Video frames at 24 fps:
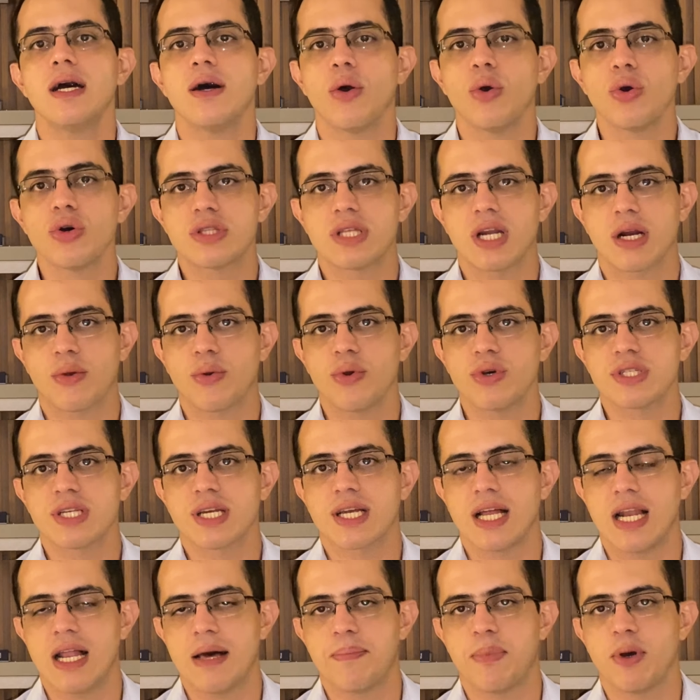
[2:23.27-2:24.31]
Outra coisa
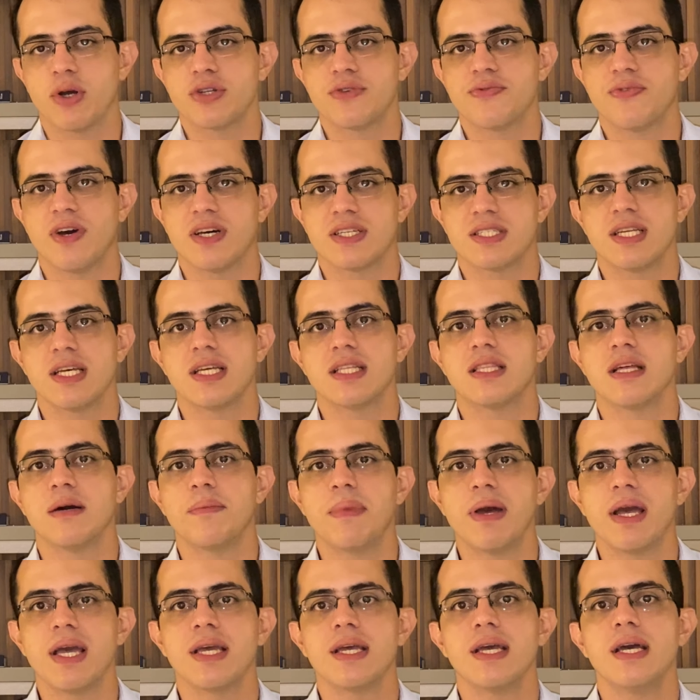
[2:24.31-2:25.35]
que ela pode fazer
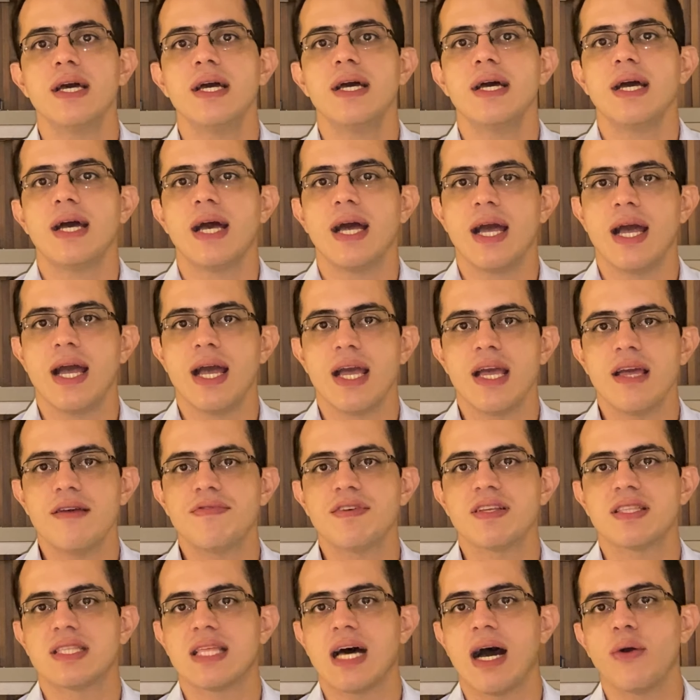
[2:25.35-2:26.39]
também é
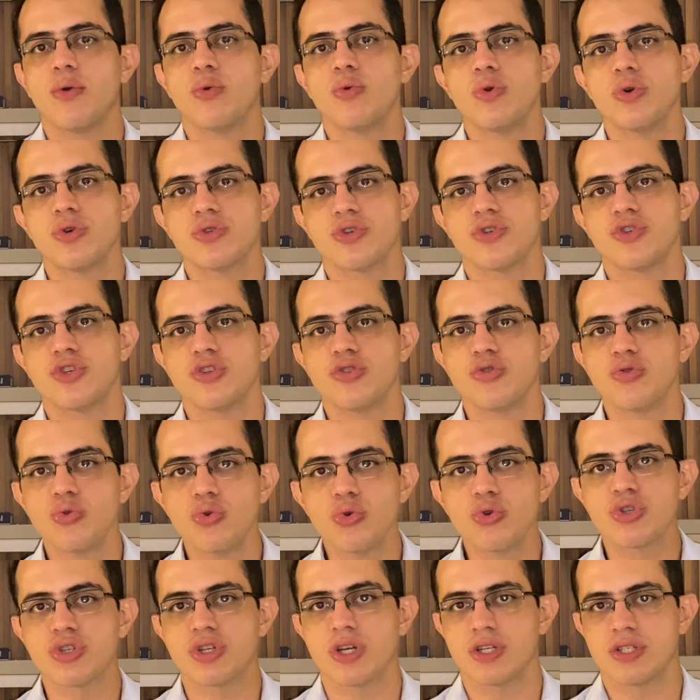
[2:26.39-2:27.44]
evitar o uso de
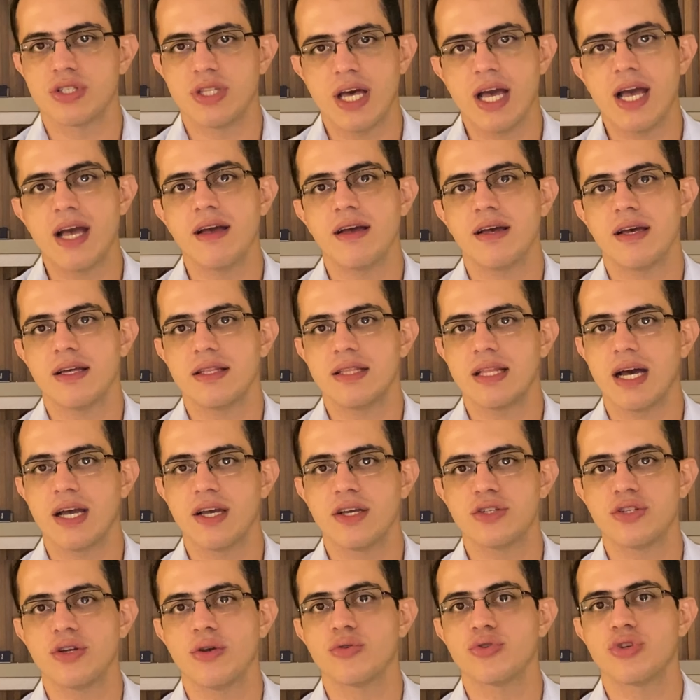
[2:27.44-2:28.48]
duchas, né, na
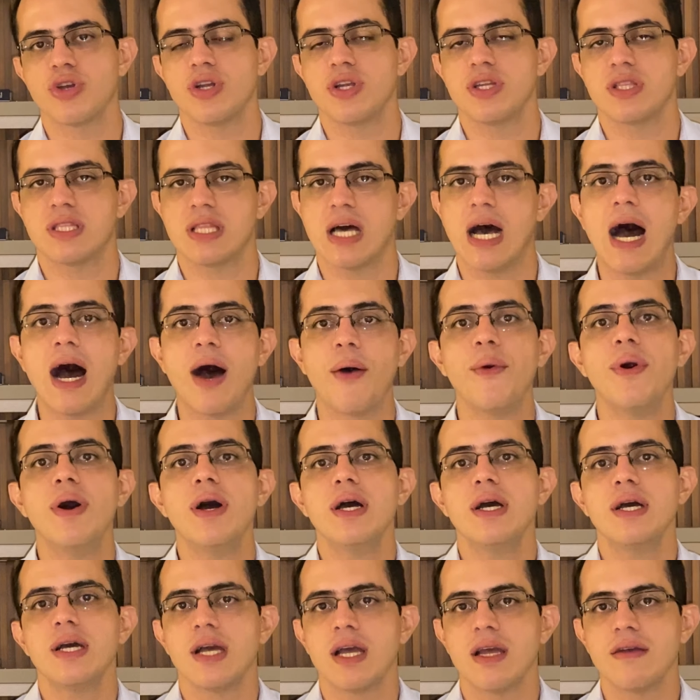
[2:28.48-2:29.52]
região genital,
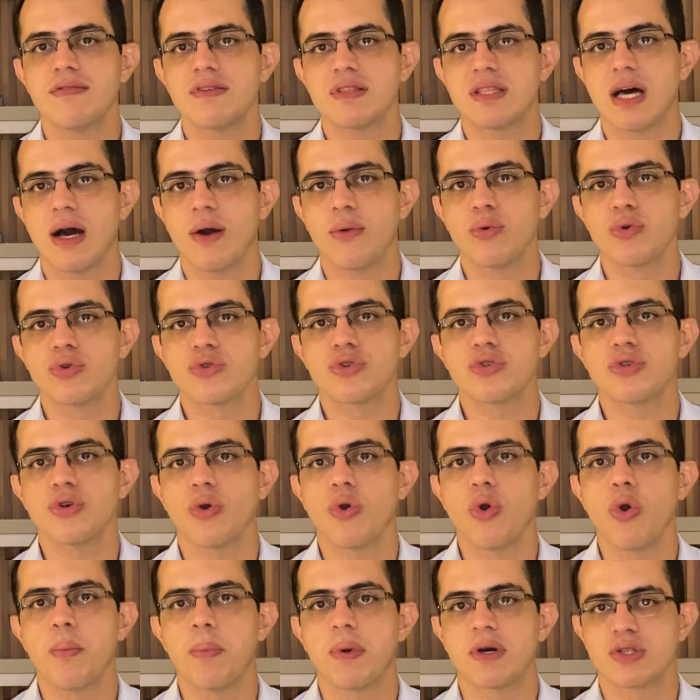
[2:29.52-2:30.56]
evitar o uso de
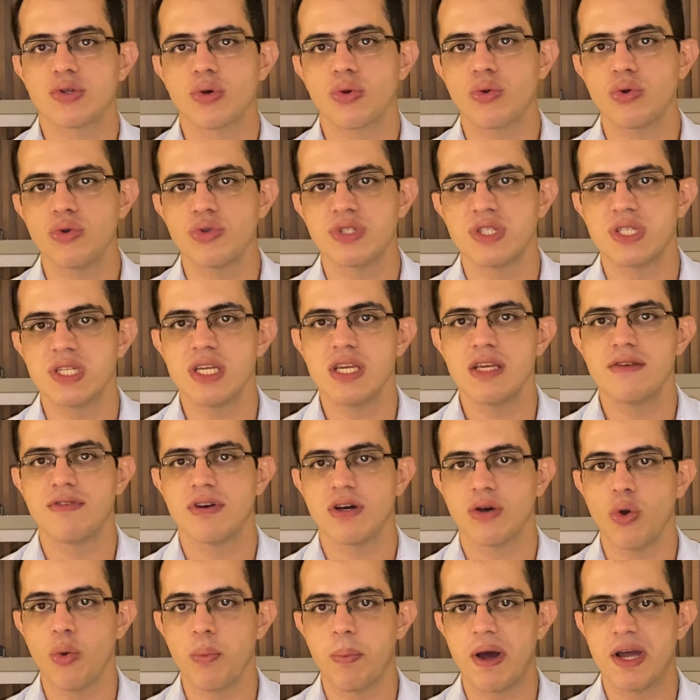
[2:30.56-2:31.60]
roupas
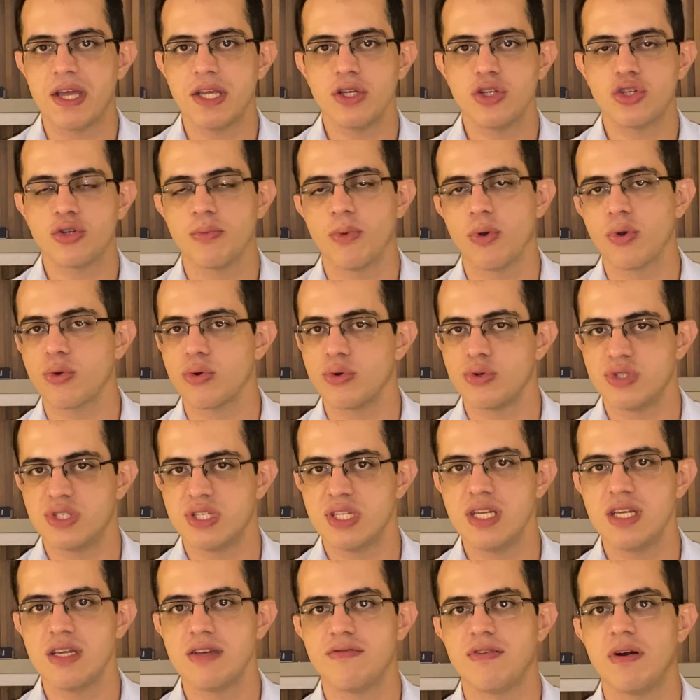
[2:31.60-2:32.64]
oclusivas, roupa íntima
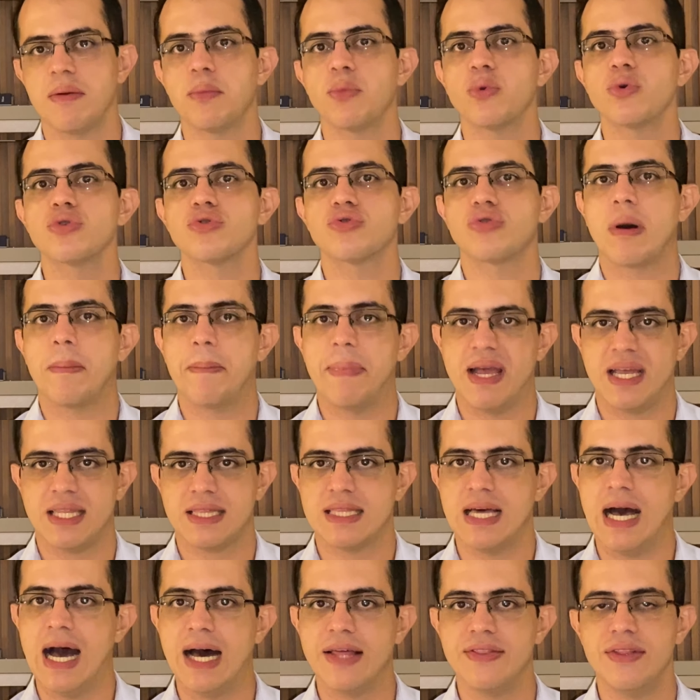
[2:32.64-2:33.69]
oclusiva muito
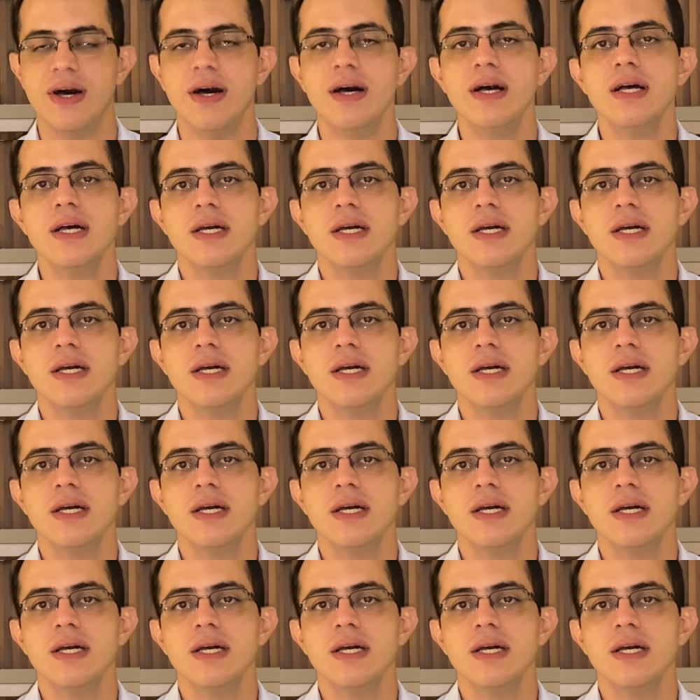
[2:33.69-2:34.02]
apertada.